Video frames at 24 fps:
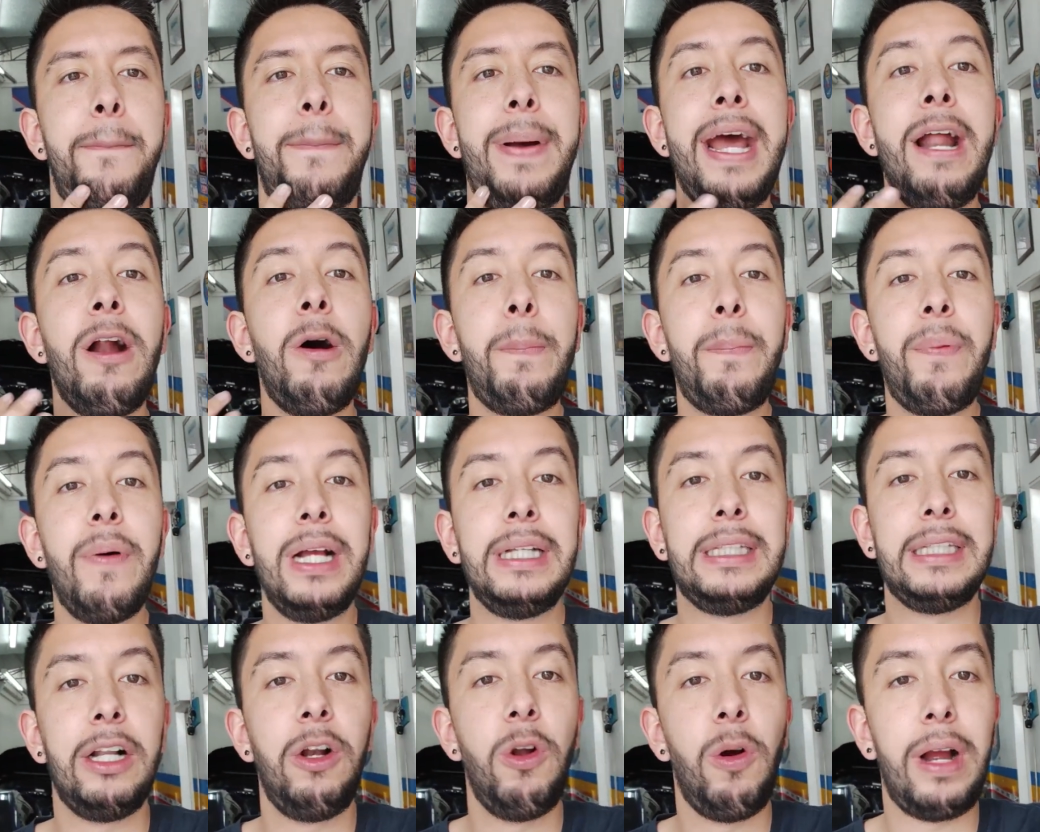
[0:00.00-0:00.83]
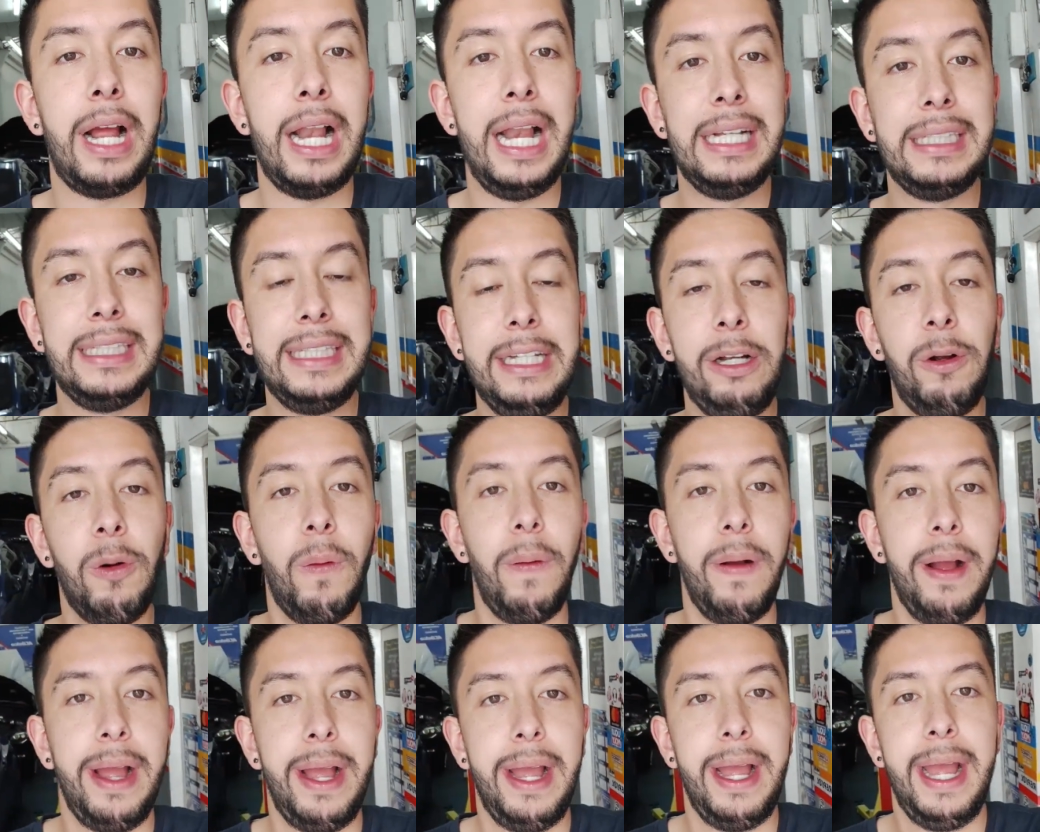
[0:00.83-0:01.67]
pero pues lo que les digo,
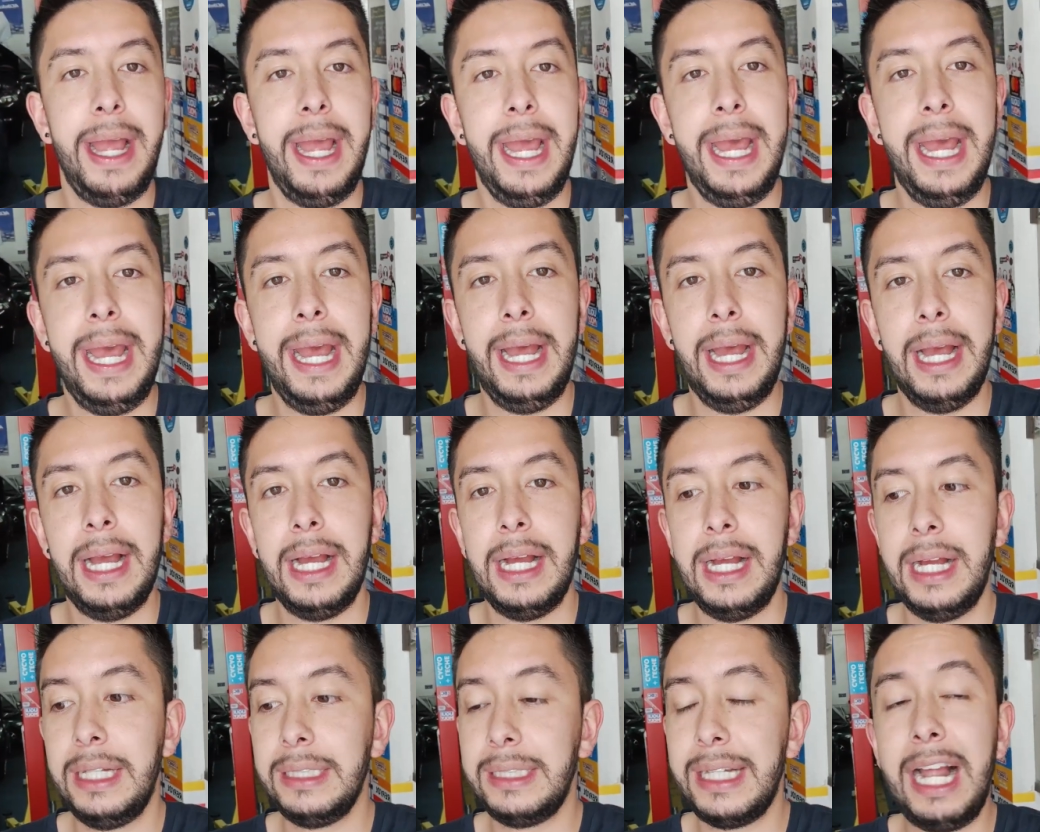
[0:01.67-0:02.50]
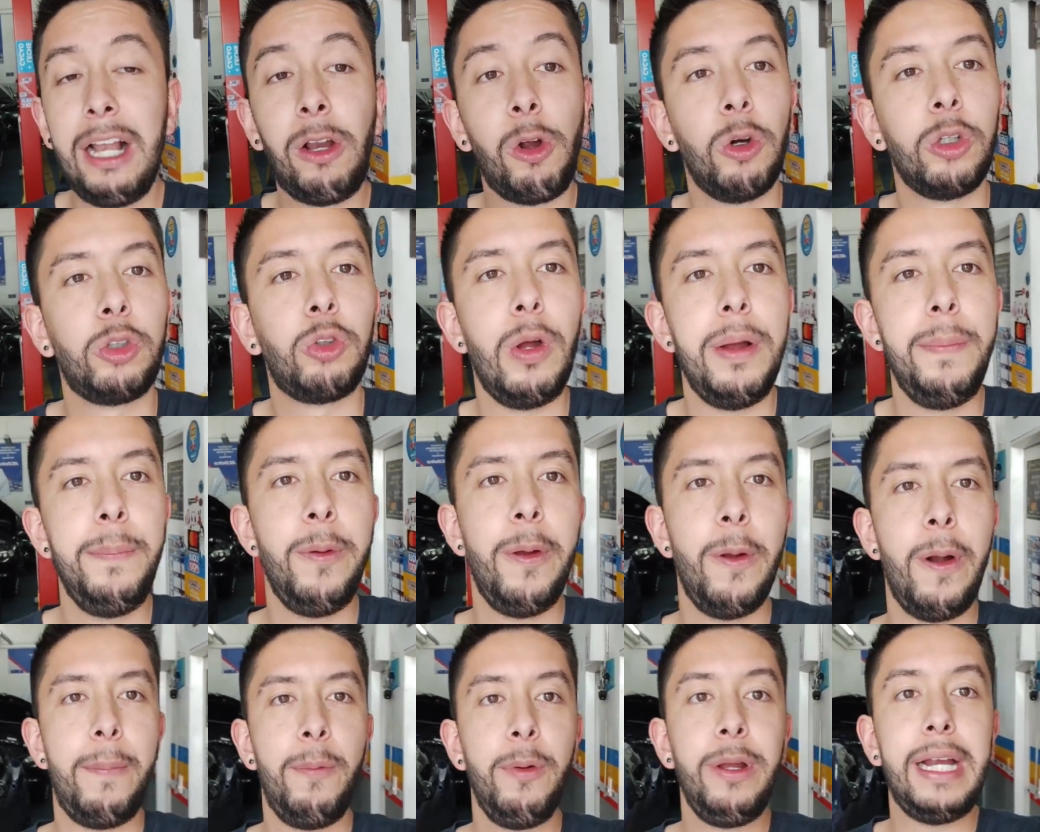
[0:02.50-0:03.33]
el costo de
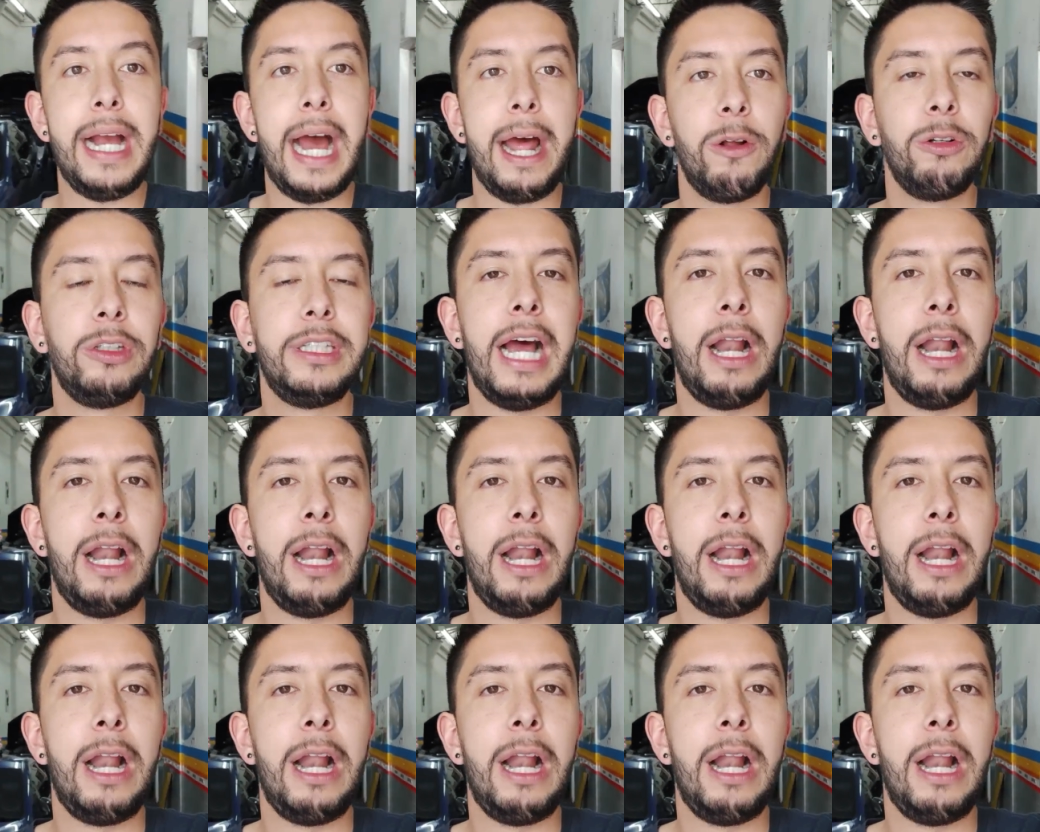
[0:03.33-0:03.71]
envío era muy caro.